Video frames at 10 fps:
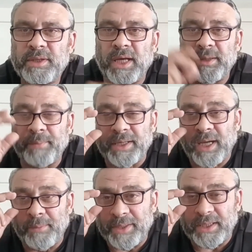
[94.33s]
Yani
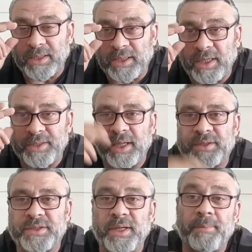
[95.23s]
beni Amerika'dan
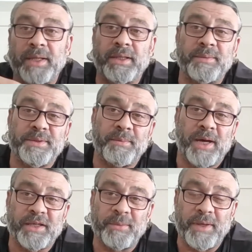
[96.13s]
arayan. Şimdi ben dedim ki
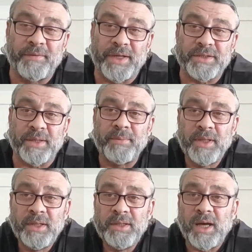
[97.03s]
mahkemeye vereceğim.
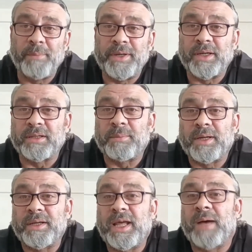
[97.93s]
Amerika'da
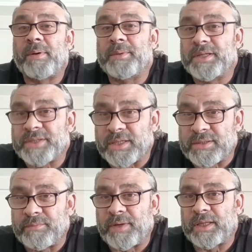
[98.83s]
bana ne
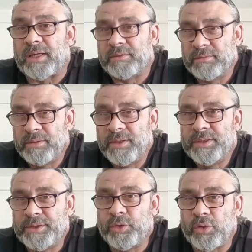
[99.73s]
yapabileceksin falan
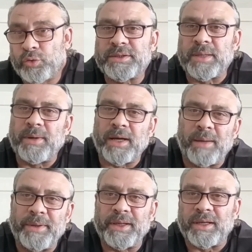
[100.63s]
diyor. İşte bak
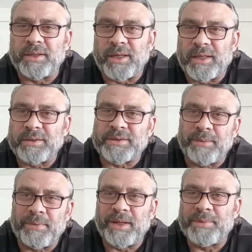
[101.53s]
Amerika'dan aradık
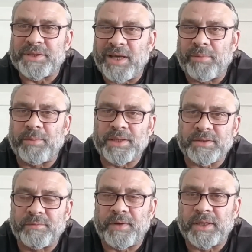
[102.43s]
sen bana bir şey
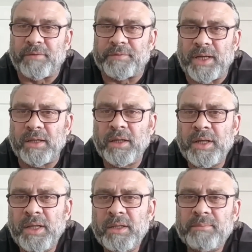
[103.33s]
yapamazsın falan filan.
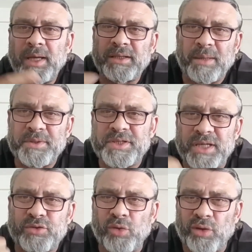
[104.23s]
Ben tabii
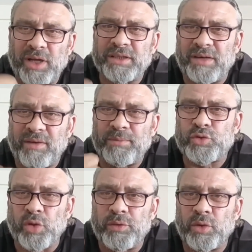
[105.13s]
sesli olarak
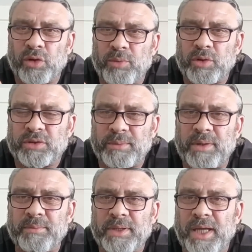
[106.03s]
devamlı sövüyorum onu
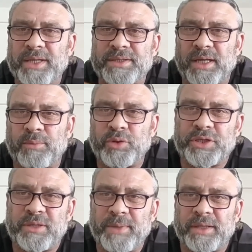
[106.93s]
tamam mı? Yani sana bunu
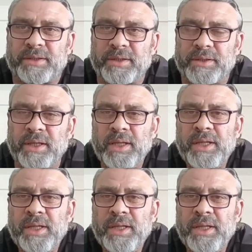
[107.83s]
kim ettirdi?